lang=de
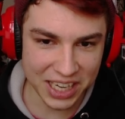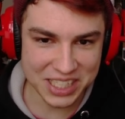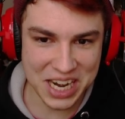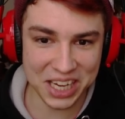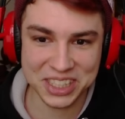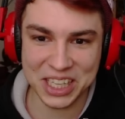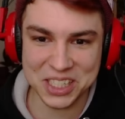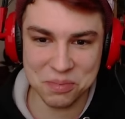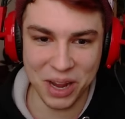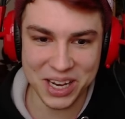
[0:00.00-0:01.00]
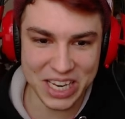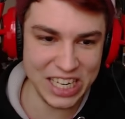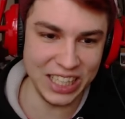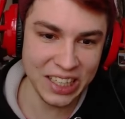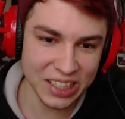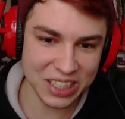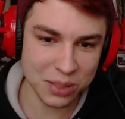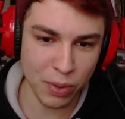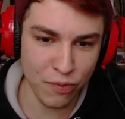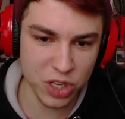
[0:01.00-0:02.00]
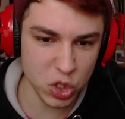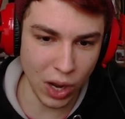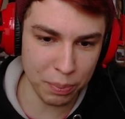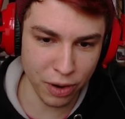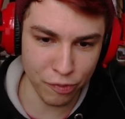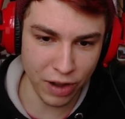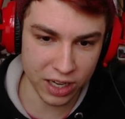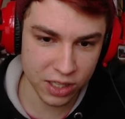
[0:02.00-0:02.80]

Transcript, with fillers: ich lasse das mal liegen. Das ist mir viel zu abgefuckt.